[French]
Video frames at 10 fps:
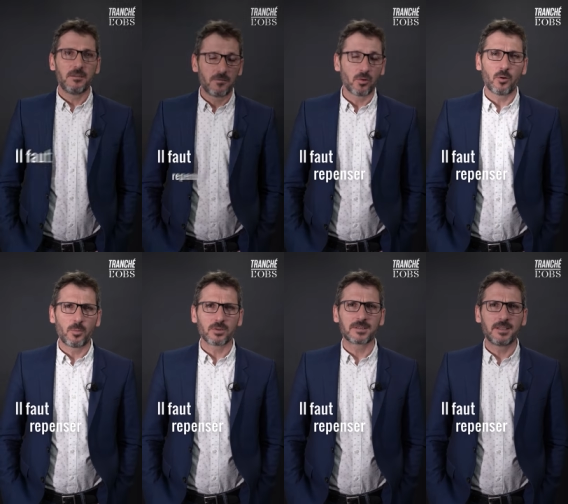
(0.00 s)
il faut
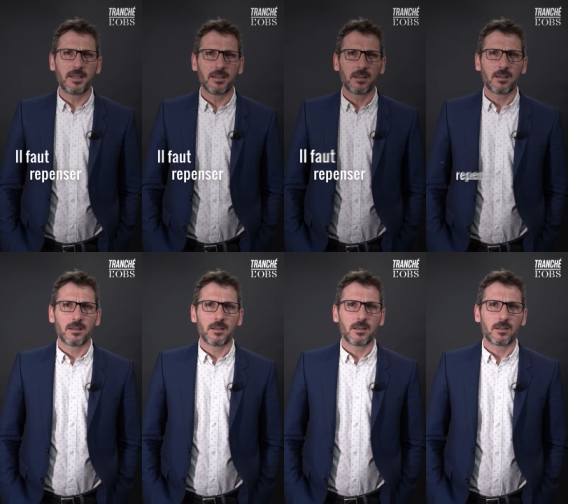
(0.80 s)
repenser
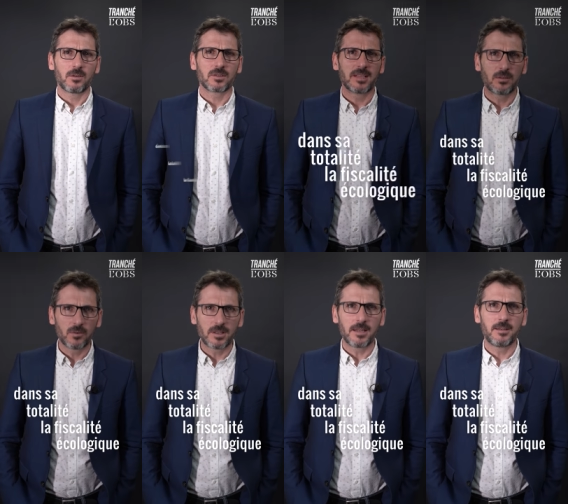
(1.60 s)
dans sa
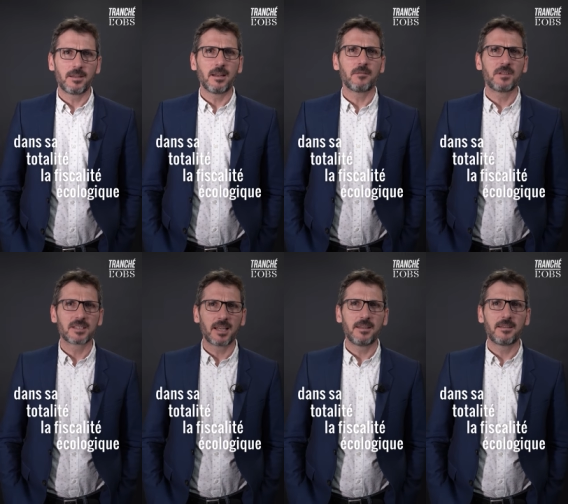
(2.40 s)
totalité la
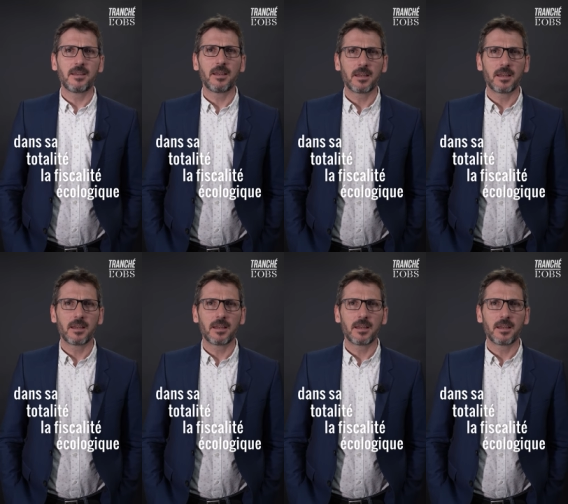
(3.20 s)
fiscalité